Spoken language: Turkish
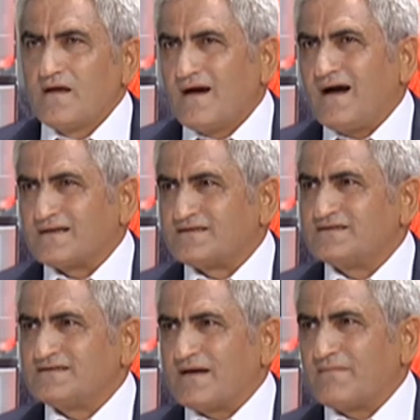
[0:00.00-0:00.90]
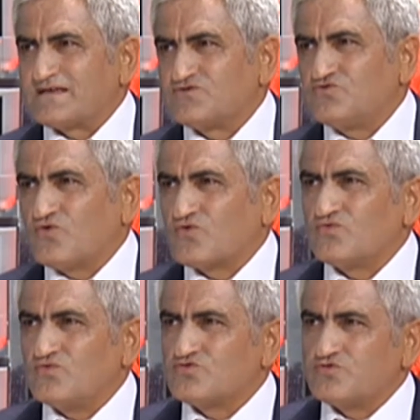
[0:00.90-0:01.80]
Halsiz, dermansız,
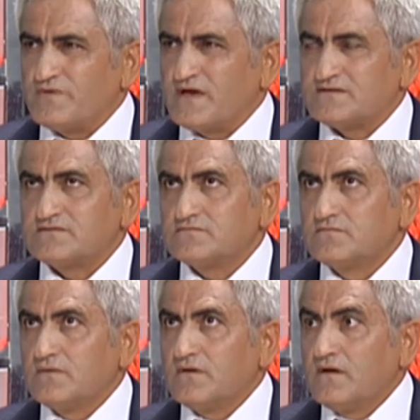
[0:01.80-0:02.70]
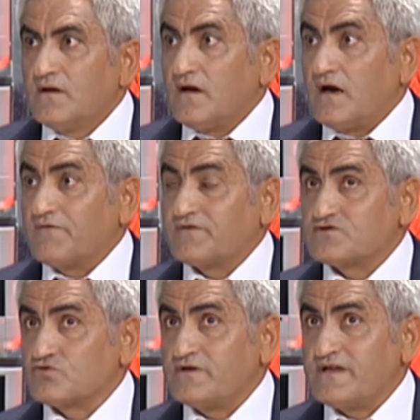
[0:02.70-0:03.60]
yorgun düştü biraz. Evet. Hafta
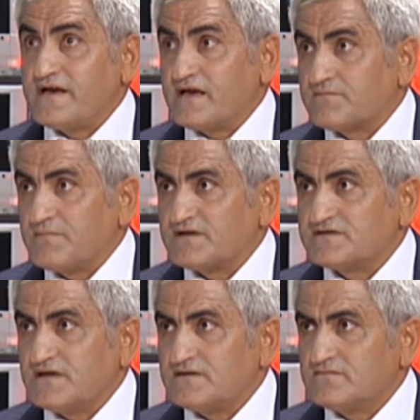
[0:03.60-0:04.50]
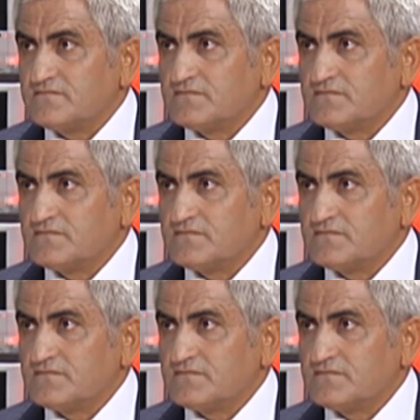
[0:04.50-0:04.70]
sonu nereye gitmek ister?